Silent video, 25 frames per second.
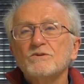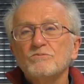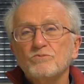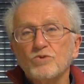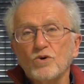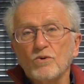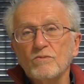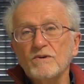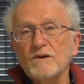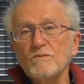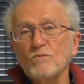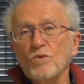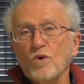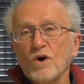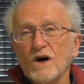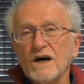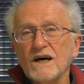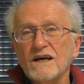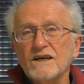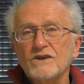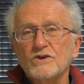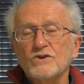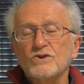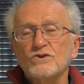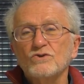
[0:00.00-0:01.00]
Pour
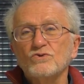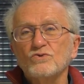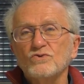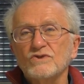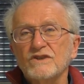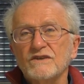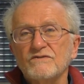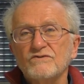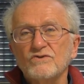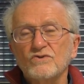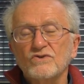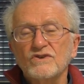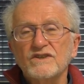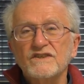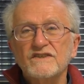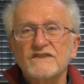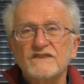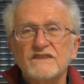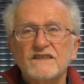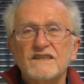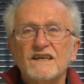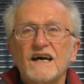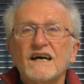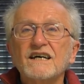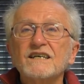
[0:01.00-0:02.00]
mémoire, euh, nous avions
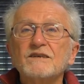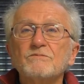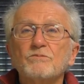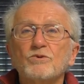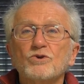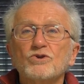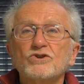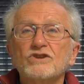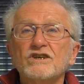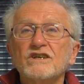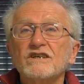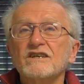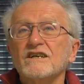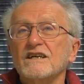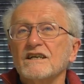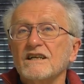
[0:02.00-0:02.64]
laissé Harry Potter